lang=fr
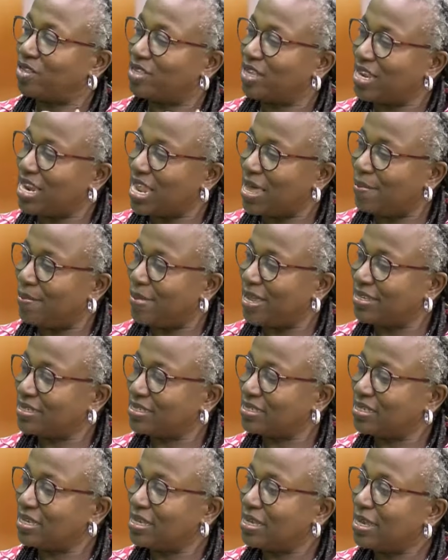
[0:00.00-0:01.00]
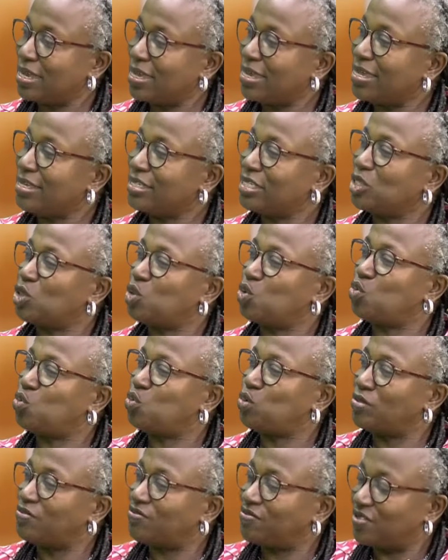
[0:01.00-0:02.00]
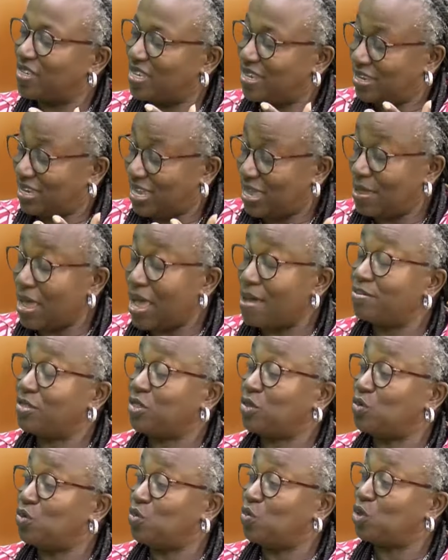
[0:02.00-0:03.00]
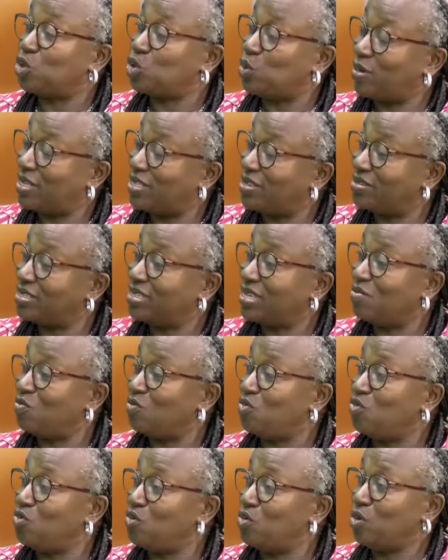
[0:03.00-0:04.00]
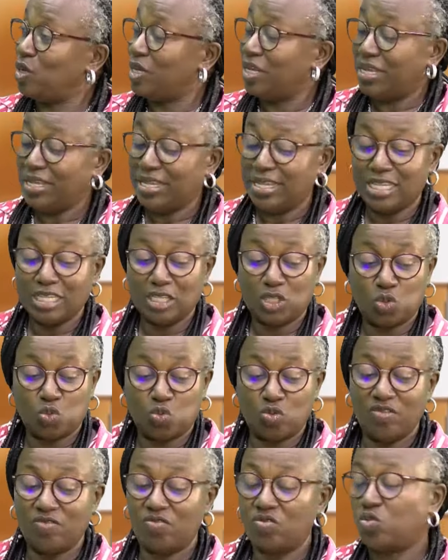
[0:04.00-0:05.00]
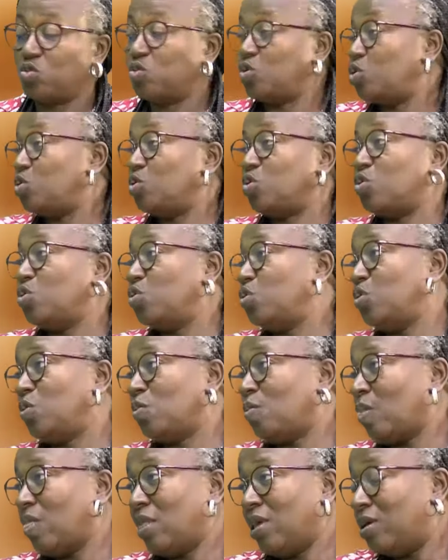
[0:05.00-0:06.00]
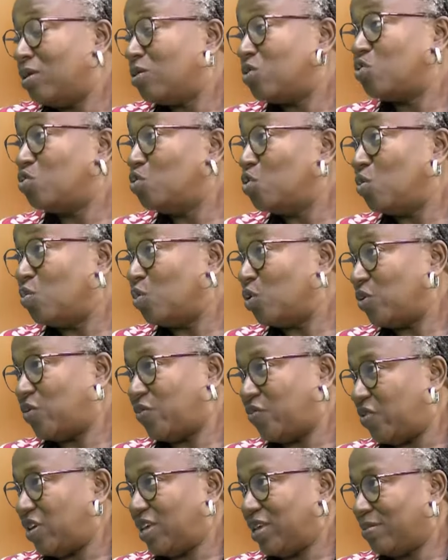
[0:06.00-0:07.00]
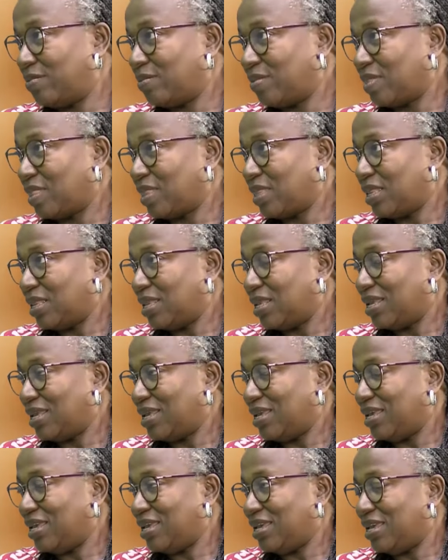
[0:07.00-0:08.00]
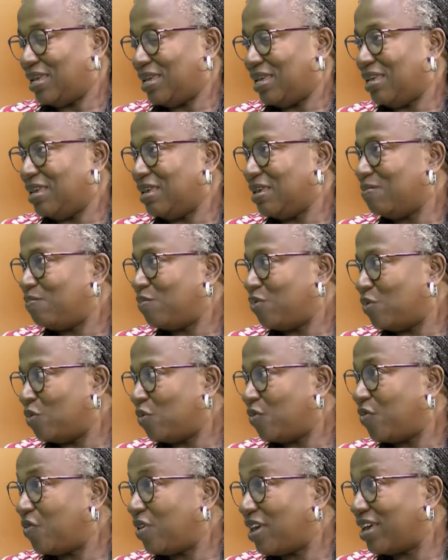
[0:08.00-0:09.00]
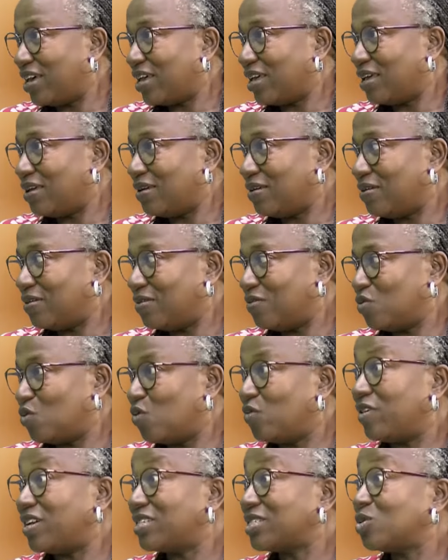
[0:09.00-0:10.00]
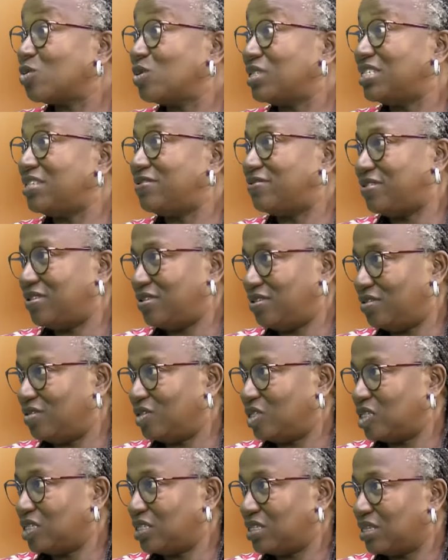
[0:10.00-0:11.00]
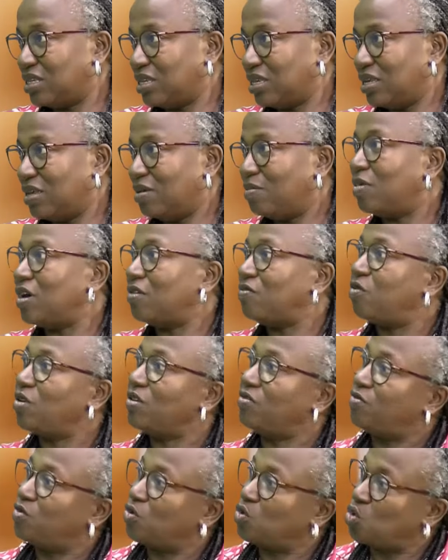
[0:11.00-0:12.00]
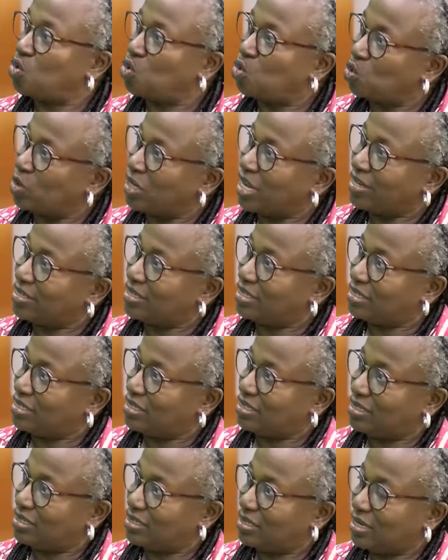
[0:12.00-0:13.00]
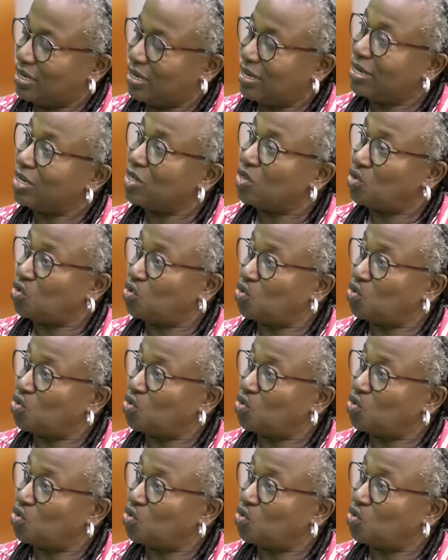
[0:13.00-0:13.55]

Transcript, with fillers: dans la masse. Se mettre dans et moule. et absolument, se mettre dans un moule et suivre tout ce que tout le monde fait. Et pour faire de façon différente, parfois il faut de l'audace et du